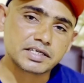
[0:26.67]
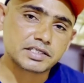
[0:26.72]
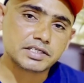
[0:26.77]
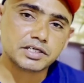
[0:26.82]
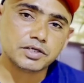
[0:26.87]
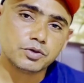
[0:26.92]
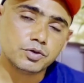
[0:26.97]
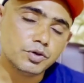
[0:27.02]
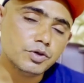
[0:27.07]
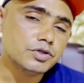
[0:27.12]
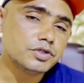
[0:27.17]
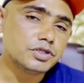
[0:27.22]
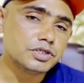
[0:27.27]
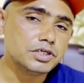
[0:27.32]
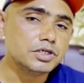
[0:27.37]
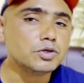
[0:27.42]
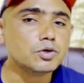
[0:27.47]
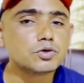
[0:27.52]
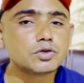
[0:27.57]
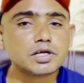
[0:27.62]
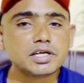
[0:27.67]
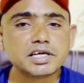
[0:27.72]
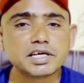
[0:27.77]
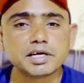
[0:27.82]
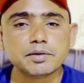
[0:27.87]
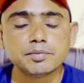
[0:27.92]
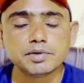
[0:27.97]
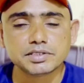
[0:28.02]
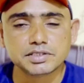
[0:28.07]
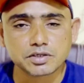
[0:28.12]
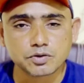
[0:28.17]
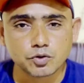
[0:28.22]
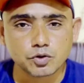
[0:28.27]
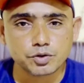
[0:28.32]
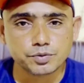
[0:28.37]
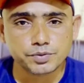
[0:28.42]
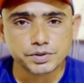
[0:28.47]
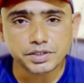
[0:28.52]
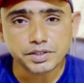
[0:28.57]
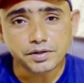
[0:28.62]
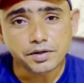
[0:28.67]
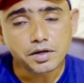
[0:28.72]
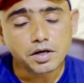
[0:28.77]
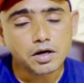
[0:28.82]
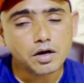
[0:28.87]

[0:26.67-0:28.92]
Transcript: सकते हो तीनों तरीके में से कोई भी